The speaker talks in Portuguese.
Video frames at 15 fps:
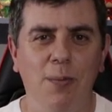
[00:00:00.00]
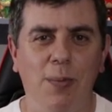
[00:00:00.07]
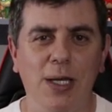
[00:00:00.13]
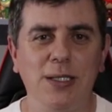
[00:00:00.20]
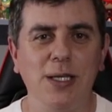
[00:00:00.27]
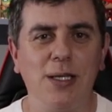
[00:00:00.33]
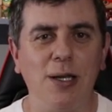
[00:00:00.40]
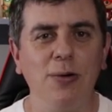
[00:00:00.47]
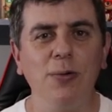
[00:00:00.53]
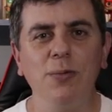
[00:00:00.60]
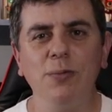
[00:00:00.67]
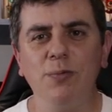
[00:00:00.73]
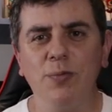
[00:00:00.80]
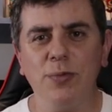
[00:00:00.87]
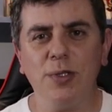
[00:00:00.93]
Mas
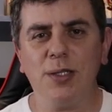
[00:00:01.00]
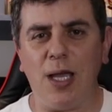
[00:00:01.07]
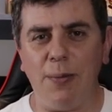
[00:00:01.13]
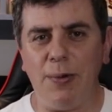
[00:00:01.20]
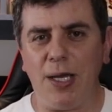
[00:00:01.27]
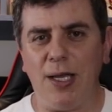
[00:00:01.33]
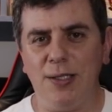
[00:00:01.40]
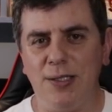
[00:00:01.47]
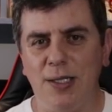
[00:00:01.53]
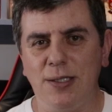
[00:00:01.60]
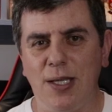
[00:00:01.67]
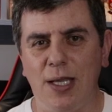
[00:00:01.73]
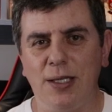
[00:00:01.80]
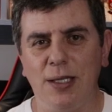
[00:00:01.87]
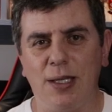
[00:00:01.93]
então, saiba que a
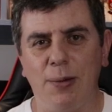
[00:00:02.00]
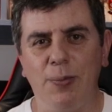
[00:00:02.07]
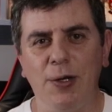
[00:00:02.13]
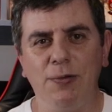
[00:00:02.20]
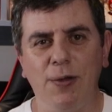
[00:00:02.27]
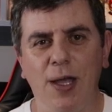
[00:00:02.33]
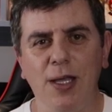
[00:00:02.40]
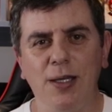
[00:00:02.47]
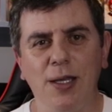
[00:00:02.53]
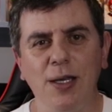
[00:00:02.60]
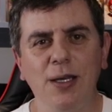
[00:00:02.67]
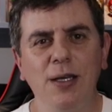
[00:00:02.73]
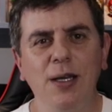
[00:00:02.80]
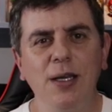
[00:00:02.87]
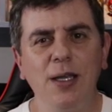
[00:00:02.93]
17 está perfeita